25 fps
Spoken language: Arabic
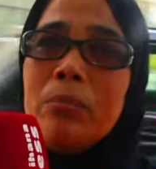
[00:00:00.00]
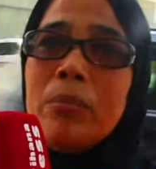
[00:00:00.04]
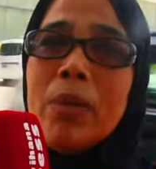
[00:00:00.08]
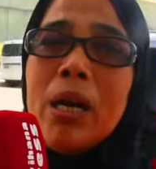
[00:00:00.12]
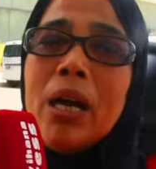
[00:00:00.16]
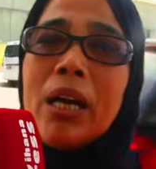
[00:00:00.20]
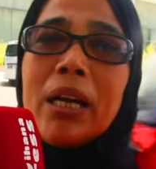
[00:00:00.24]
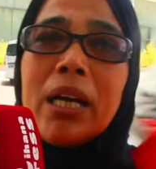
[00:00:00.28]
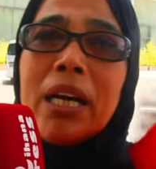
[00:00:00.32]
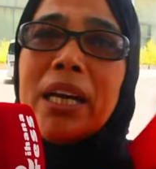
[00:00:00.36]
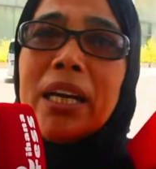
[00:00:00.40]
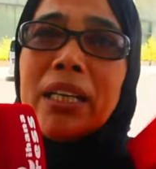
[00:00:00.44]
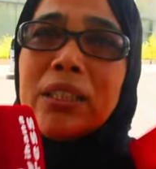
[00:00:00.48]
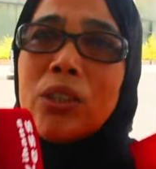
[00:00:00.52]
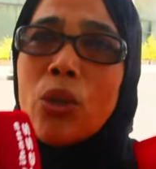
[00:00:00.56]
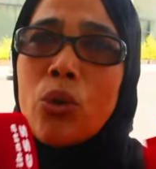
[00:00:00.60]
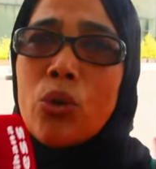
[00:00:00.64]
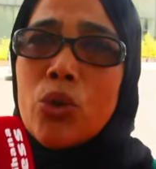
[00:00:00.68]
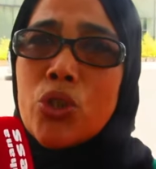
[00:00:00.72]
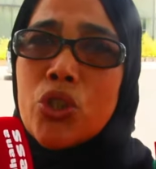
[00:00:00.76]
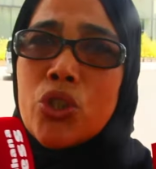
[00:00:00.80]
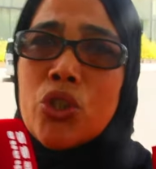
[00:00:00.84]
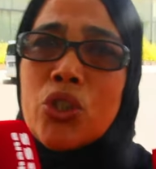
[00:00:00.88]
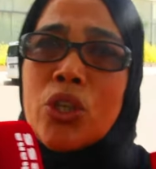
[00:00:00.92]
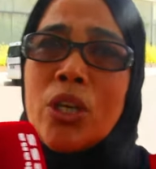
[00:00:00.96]
ما
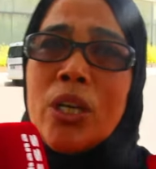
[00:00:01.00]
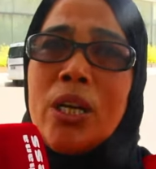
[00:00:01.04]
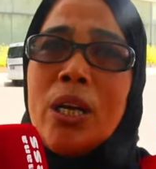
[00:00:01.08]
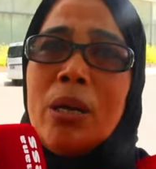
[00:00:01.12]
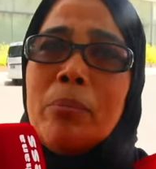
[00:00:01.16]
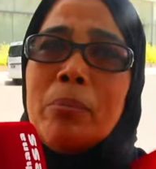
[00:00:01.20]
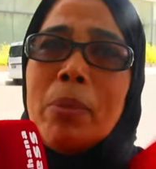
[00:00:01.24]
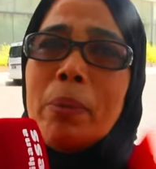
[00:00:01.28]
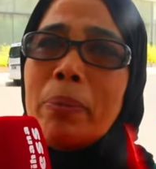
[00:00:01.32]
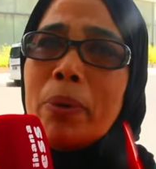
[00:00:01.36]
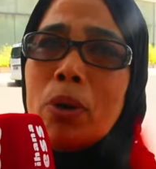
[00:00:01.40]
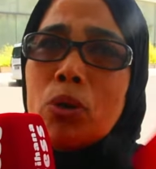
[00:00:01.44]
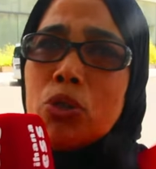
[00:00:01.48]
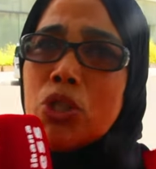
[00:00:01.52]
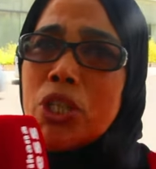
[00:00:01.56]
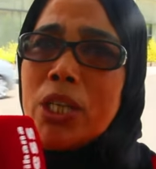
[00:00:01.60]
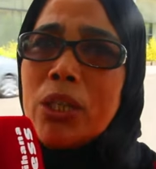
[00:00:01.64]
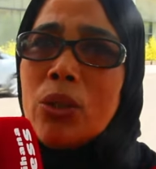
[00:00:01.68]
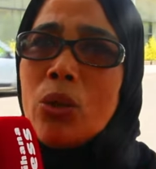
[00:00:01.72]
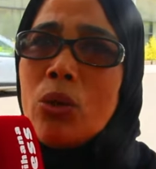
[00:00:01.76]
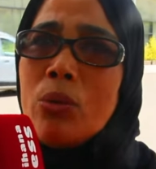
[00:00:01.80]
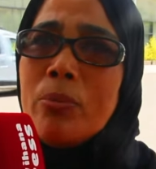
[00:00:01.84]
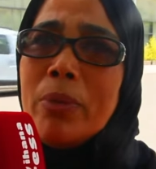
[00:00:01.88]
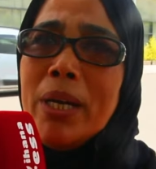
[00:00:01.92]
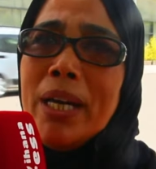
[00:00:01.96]
كيهضروش ما بغاوش
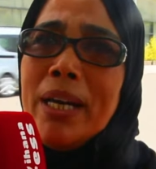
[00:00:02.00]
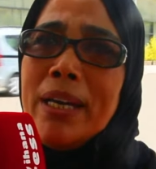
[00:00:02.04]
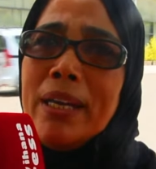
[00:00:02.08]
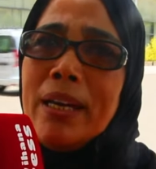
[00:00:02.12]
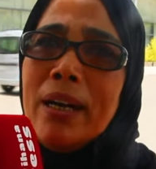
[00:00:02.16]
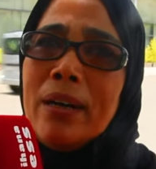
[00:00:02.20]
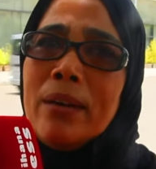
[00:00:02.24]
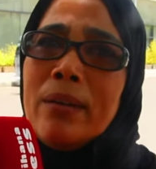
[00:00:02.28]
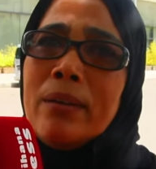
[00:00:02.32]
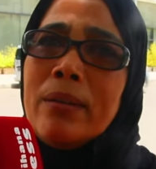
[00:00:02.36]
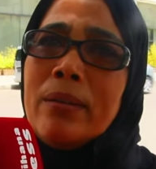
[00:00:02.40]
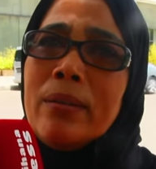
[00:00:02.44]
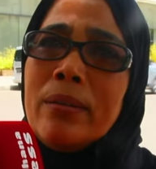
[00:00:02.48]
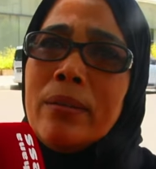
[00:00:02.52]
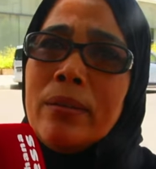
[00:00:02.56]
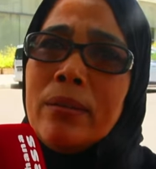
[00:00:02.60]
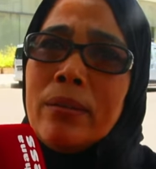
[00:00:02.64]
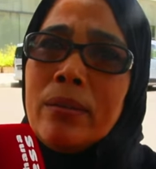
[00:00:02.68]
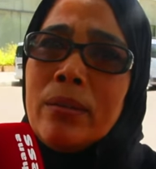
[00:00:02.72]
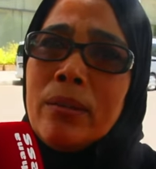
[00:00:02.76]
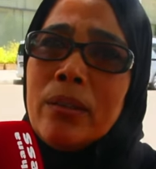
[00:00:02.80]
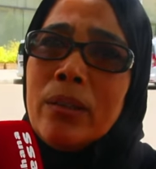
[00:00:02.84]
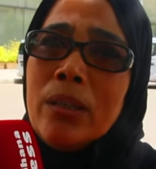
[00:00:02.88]
يهضروا معايا أمم.